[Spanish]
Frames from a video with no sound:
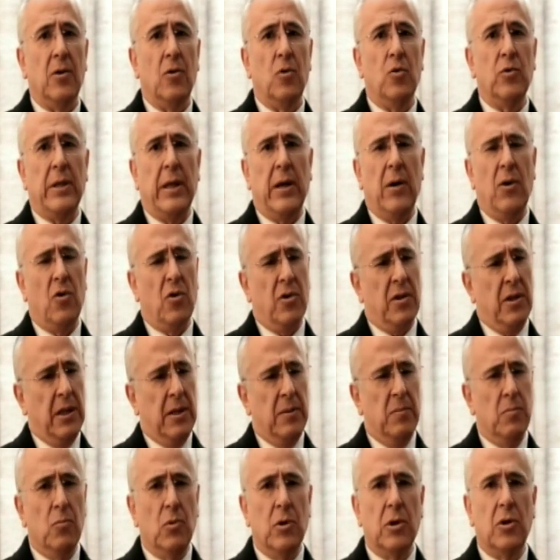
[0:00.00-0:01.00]
Una
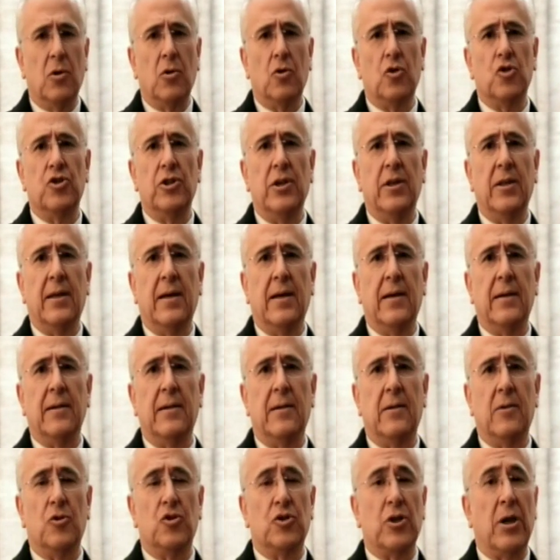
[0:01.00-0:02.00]
orden muy conocida,
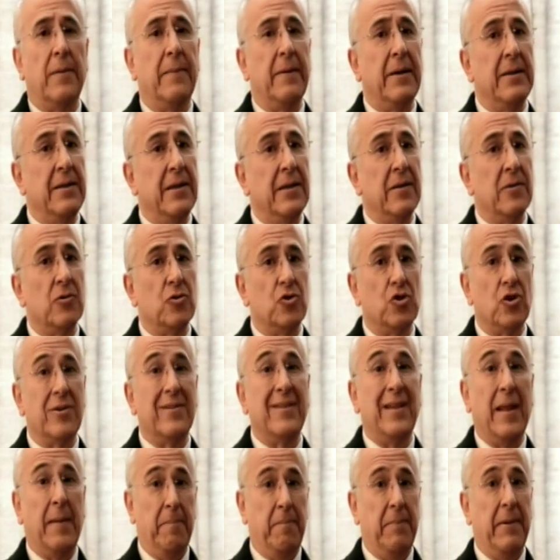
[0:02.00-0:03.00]
los caballeros
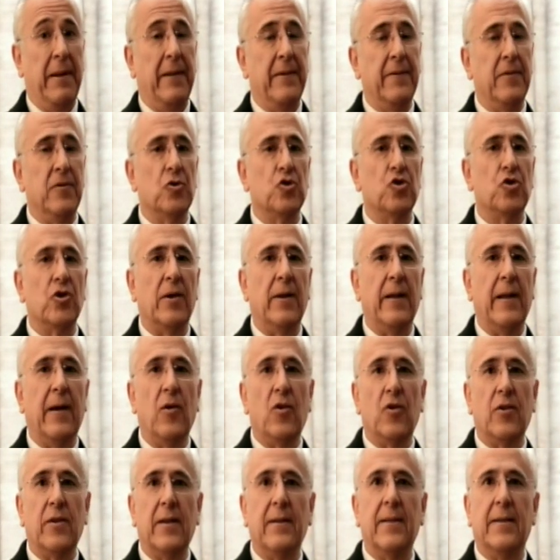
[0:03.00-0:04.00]
templarios, la
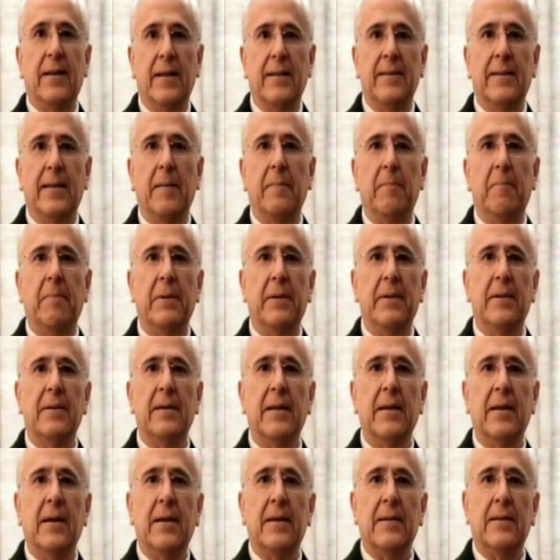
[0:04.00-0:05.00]
orden del temple,
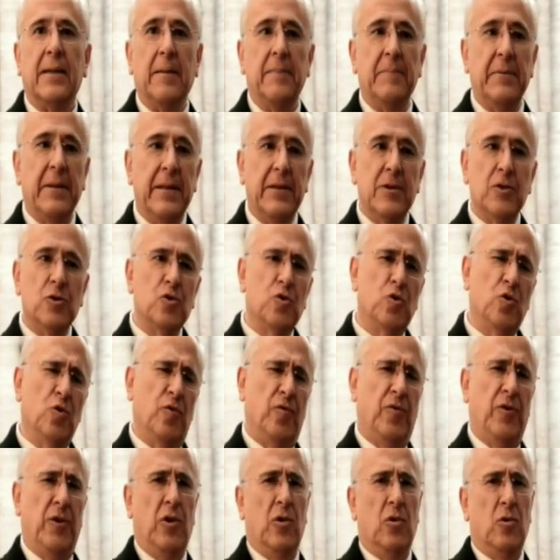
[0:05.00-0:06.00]
también
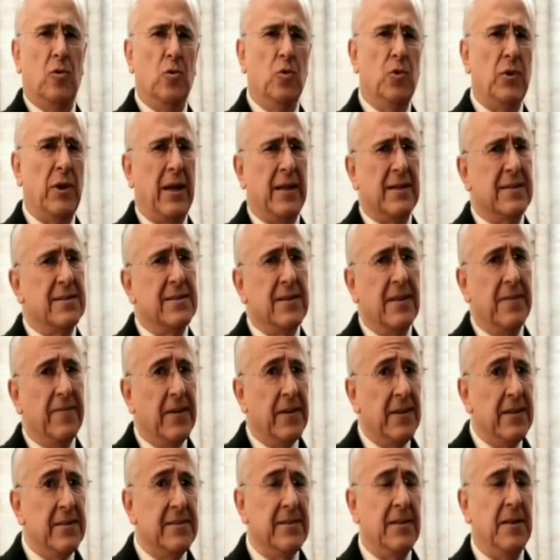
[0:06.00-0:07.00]
sufrió una
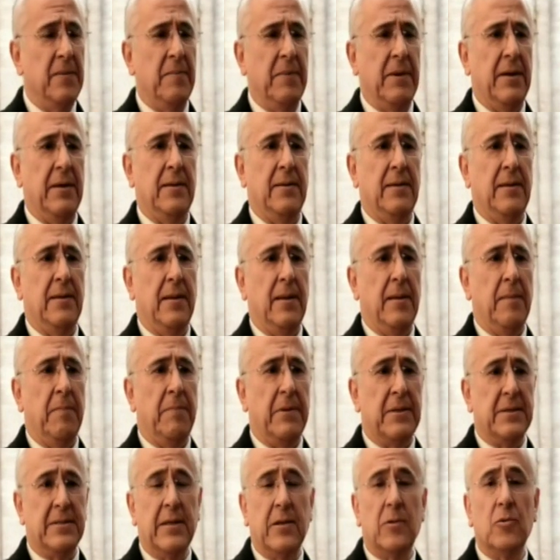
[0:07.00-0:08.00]
severísima
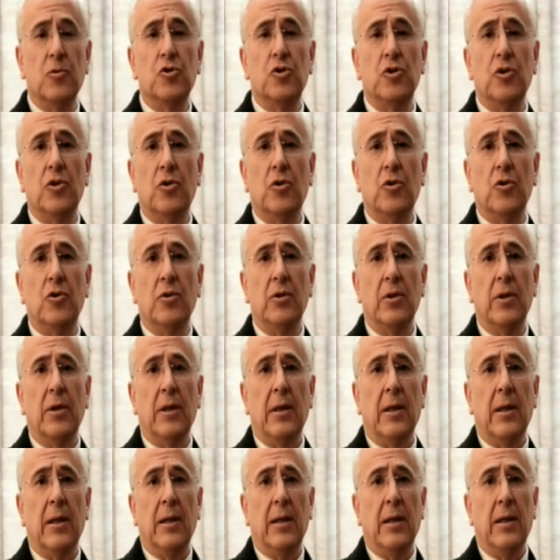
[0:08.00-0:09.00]
persecución,
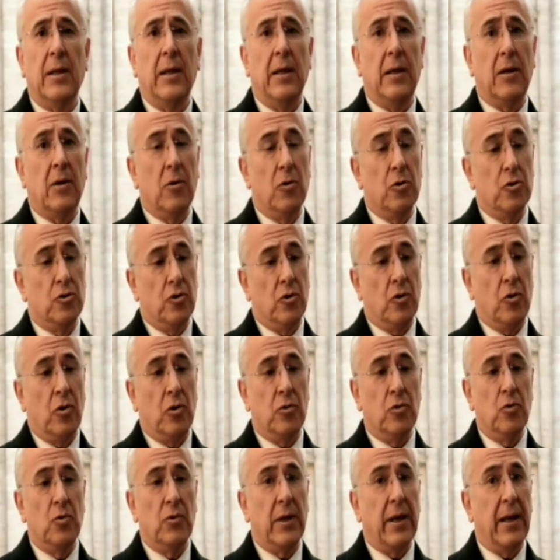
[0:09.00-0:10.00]
incluso
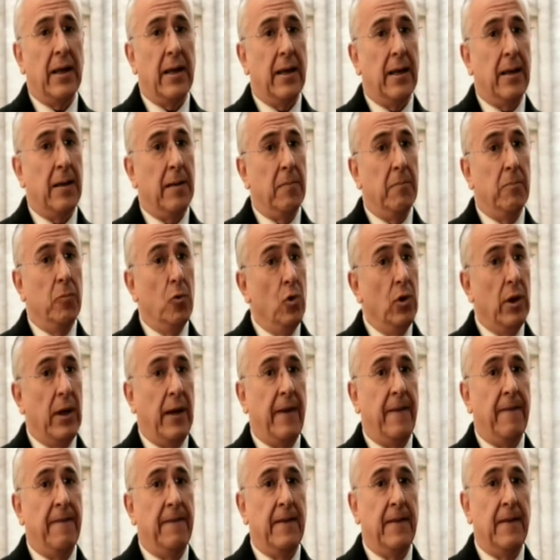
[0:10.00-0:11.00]
con una
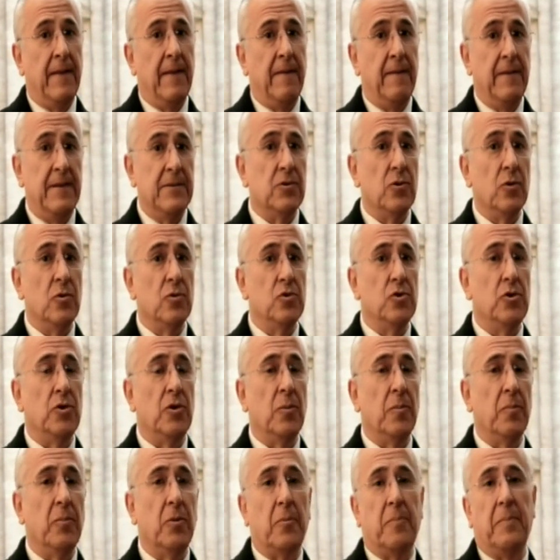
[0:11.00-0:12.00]
bula de
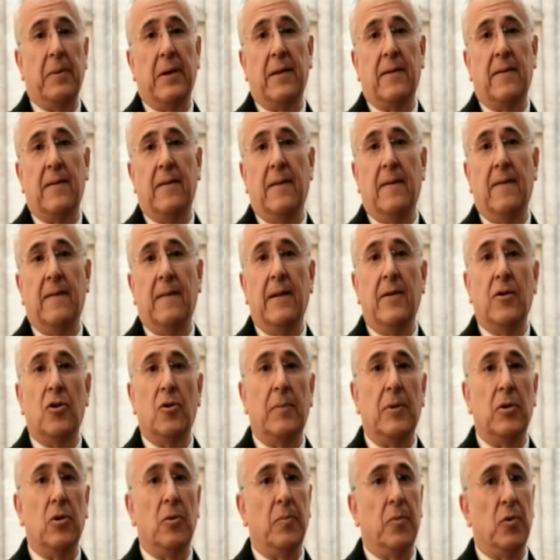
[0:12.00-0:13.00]
disolución por parte del
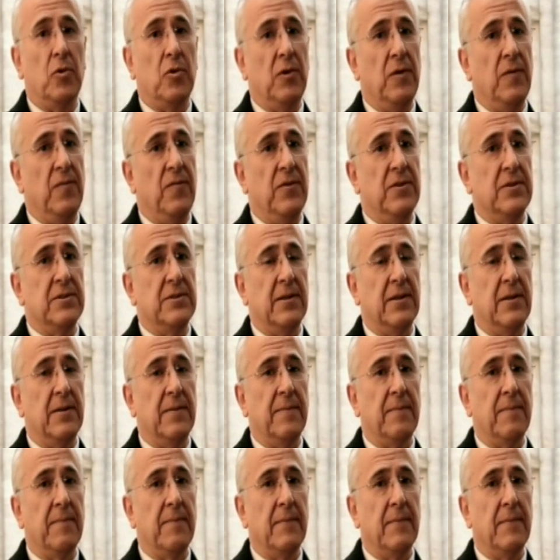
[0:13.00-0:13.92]
romano pontífice.